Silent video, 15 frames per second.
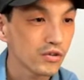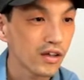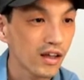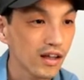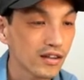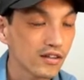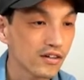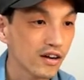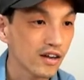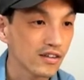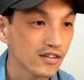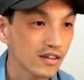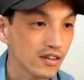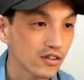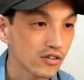세 개 들어가
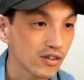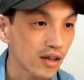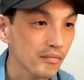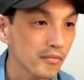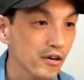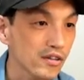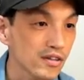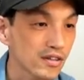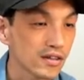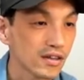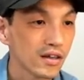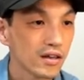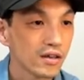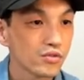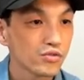있어야 되죠. 3번은
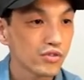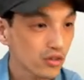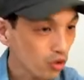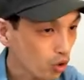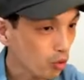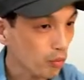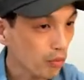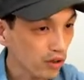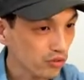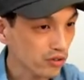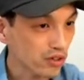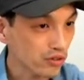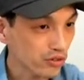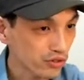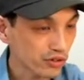최소
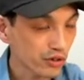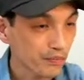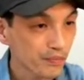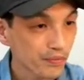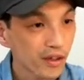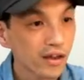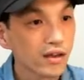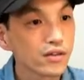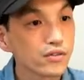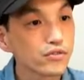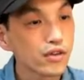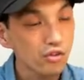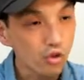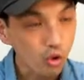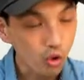공배수인 수죠.
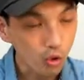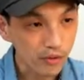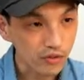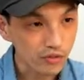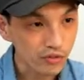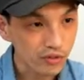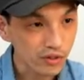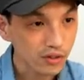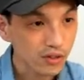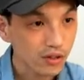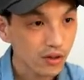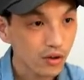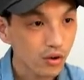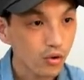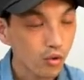최소 공배수는
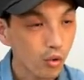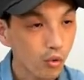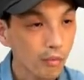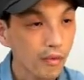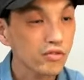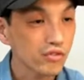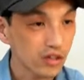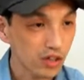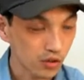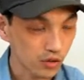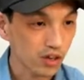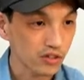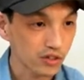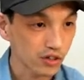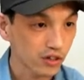공배수이기도
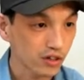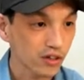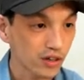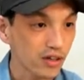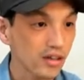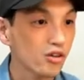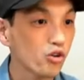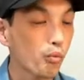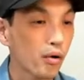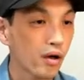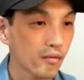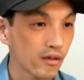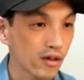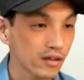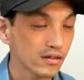하죠. 1을
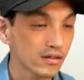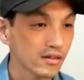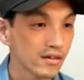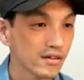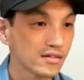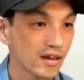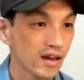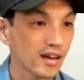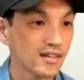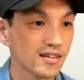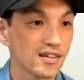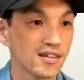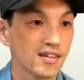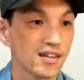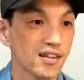곱하면 자기
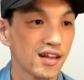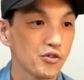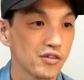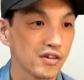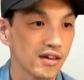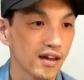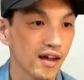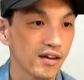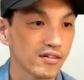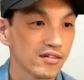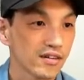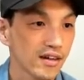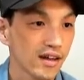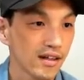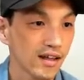자신이 나오니까요.
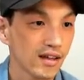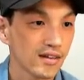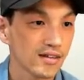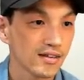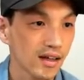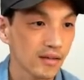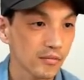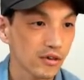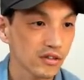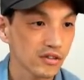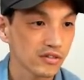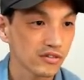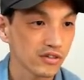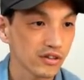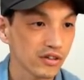하나는
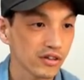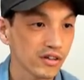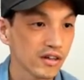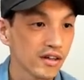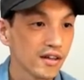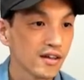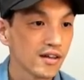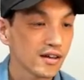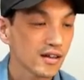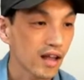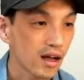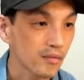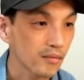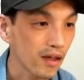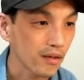3번이고요. 그
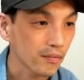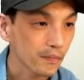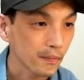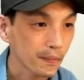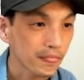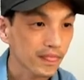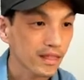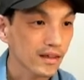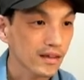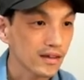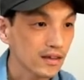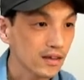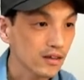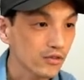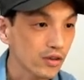다음에
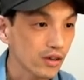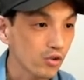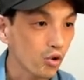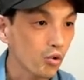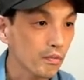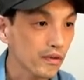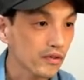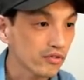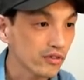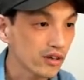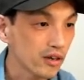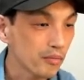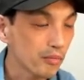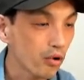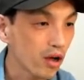이 최소
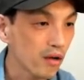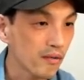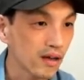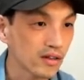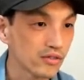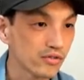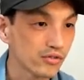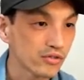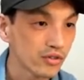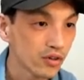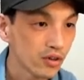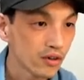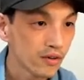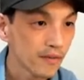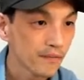공배수를 포함하는 수.
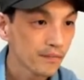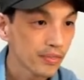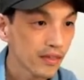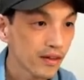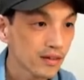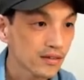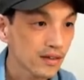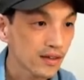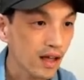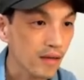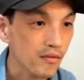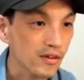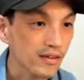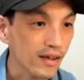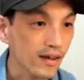자,
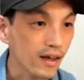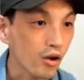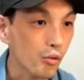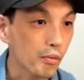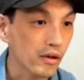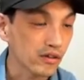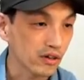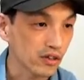3이 3개 곱해져